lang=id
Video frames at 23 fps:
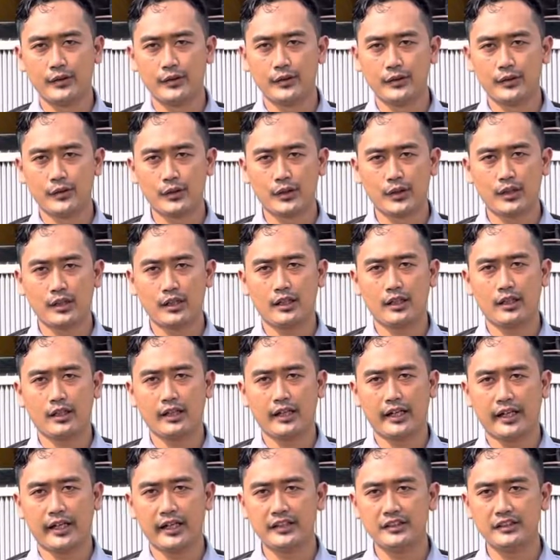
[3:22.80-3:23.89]
untuk
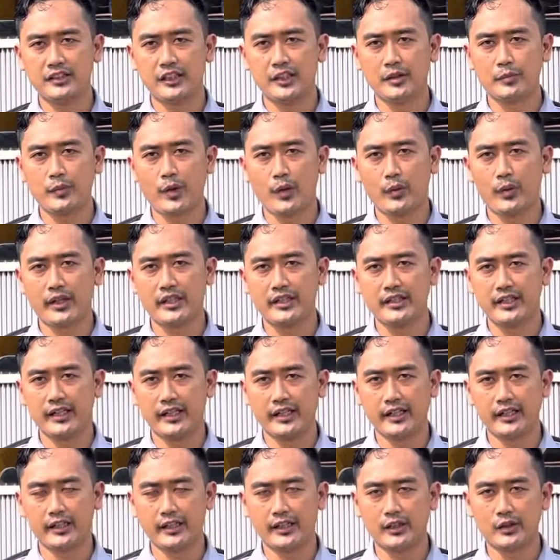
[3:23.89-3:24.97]
engine
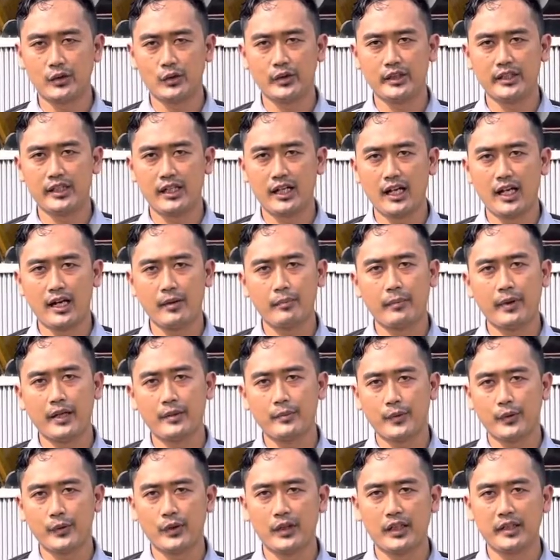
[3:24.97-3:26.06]
powernya itu di 85
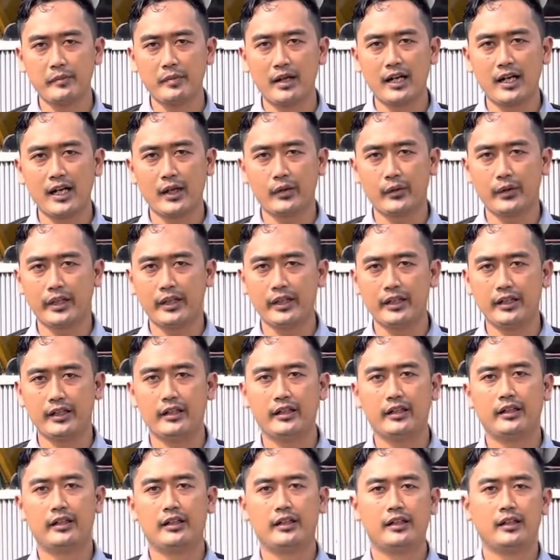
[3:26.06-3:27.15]
kW
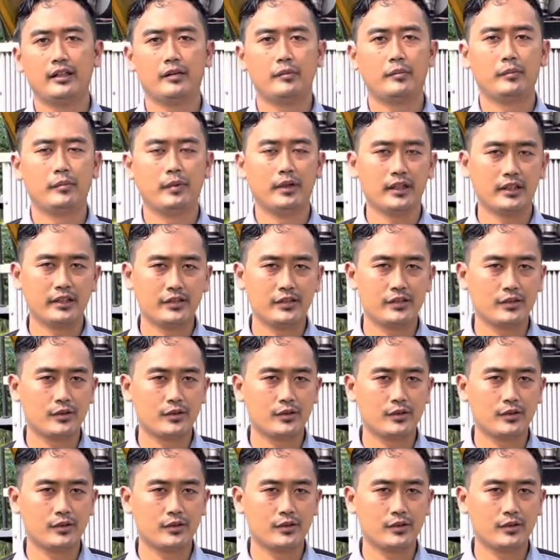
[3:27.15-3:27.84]
plus